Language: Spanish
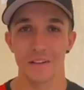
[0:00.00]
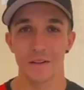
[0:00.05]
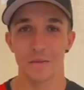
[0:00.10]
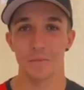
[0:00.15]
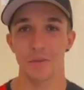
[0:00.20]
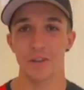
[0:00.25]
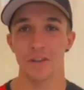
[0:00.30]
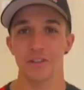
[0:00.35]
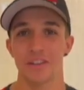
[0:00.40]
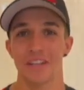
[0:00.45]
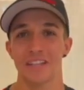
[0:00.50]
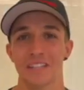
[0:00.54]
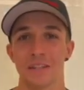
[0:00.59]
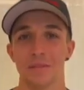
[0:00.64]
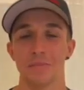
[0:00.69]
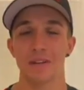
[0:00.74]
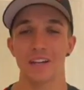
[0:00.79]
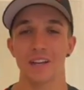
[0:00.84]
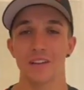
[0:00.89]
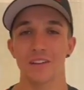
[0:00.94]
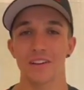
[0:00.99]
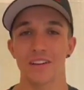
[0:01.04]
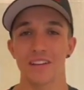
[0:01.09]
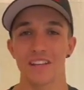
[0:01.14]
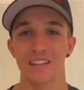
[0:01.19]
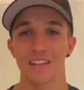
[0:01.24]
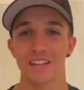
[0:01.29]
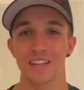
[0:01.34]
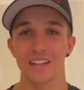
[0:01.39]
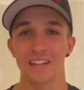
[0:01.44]
Bueno, ya he terminado
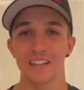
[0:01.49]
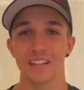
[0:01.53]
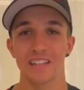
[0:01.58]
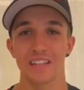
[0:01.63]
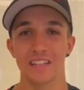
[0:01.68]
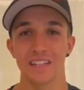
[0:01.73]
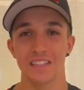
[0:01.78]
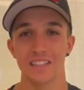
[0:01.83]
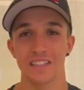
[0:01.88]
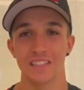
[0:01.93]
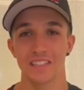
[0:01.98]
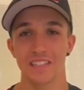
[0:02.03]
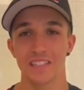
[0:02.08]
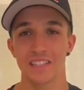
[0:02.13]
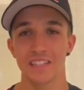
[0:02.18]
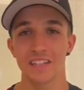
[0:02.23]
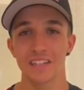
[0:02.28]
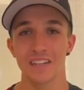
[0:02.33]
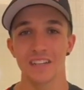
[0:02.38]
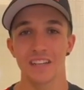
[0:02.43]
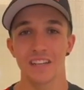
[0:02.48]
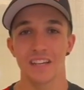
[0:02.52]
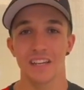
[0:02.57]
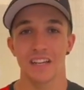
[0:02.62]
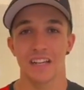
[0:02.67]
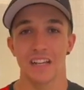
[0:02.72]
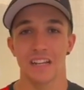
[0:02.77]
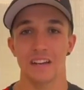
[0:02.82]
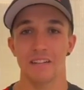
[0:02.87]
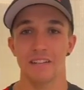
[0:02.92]
aquí el día en China.
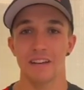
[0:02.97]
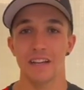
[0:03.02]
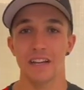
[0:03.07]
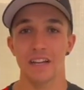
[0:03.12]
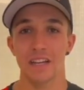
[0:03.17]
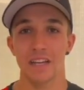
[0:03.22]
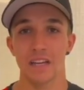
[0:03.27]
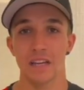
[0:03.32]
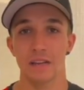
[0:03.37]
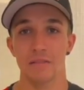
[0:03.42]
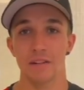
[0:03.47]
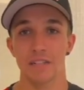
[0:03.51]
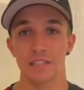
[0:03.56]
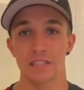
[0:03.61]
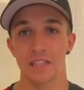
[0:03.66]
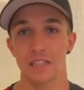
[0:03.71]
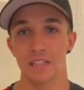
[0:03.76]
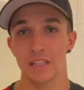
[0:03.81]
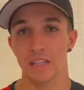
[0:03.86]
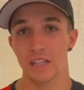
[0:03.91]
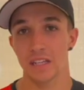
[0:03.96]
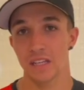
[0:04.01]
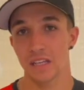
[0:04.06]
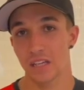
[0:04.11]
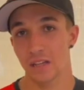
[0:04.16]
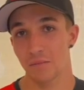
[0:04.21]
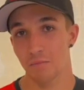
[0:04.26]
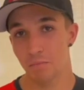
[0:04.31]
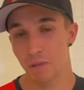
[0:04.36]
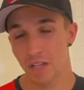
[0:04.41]
La verdad que
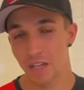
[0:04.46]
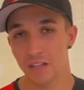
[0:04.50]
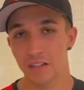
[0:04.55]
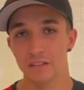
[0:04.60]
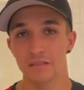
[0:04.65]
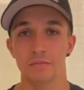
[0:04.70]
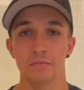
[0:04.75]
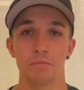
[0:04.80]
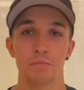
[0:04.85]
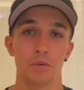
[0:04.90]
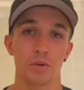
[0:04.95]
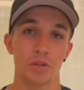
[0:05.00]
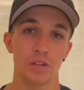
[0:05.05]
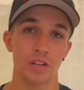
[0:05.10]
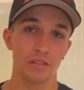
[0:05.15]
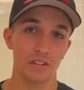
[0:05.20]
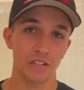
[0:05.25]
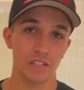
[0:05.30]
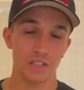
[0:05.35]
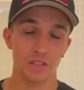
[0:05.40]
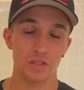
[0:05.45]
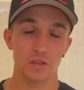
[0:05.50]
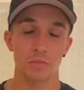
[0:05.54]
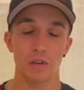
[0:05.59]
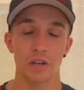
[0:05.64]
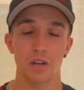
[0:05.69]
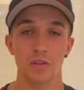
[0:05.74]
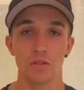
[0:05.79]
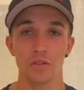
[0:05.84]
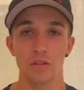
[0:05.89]
bastante bien, podía haber sido
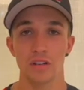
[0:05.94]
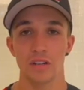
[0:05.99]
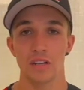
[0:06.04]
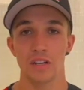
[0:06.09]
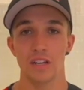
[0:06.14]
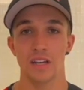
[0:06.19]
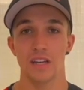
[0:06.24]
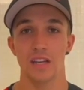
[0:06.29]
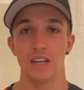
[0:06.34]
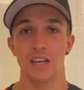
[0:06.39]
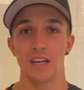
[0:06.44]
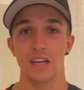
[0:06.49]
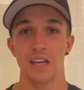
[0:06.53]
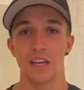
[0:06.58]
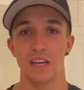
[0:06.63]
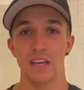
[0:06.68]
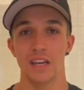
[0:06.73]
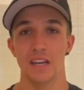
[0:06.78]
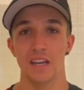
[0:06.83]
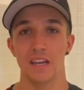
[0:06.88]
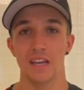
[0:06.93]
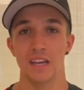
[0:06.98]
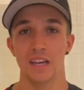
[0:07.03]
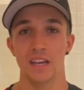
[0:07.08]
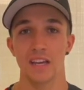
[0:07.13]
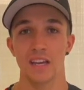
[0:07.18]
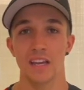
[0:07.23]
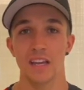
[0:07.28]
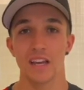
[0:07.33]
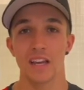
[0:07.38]
mejor. Eh,
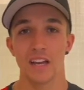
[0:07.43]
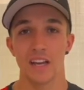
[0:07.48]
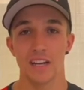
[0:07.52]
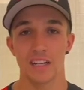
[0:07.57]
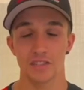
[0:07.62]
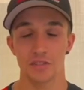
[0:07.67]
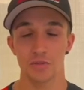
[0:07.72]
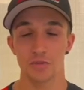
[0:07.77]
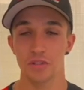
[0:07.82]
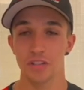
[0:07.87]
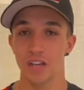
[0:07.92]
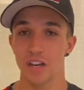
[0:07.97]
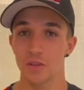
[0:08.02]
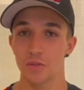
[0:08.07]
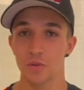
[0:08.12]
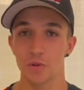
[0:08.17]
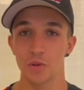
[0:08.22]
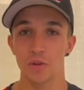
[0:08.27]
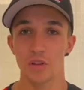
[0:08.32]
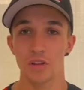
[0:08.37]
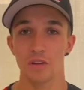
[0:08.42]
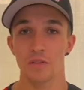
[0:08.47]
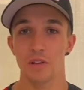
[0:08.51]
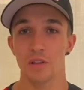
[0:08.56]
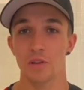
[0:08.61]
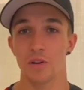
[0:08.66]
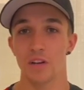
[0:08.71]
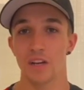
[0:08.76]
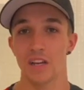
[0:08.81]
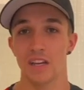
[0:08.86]
ha sido un día duro
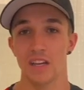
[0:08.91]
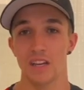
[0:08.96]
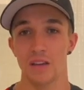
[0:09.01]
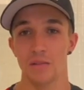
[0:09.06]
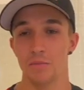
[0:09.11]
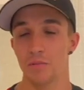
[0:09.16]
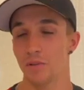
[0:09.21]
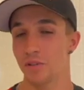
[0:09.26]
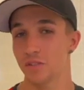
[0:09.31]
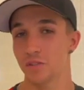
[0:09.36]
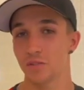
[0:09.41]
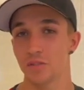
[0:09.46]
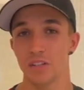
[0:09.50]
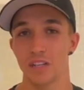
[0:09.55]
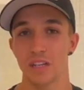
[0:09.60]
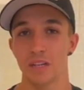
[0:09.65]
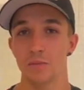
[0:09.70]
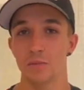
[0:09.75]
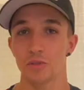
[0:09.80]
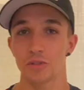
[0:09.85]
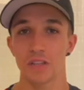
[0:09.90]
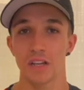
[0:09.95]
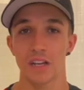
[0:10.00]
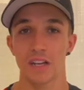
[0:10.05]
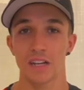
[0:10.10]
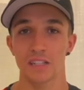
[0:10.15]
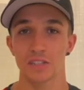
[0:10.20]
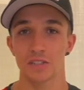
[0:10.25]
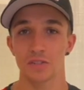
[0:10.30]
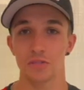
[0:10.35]
debido a que pues, no teníamos
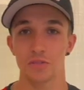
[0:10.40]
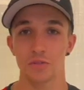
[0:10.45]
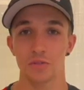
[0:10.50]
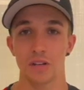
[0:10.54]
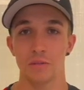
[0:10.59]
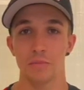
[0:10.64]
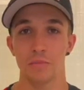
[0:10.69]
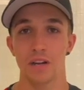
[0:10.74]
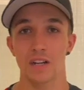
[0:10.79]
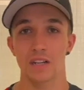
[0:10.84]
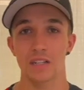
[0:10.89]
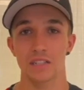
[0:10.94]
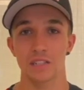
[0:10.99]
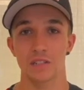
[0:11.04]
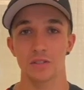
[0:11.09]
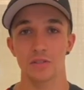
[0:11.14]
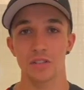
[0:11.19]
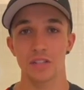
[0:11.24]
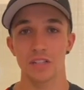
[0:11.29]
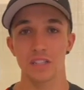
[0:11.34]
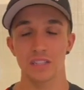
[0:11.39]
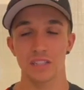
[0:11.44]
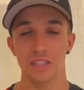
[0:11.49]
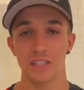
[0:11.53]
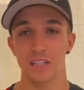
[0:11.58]
descanso entre unas mangas y otras.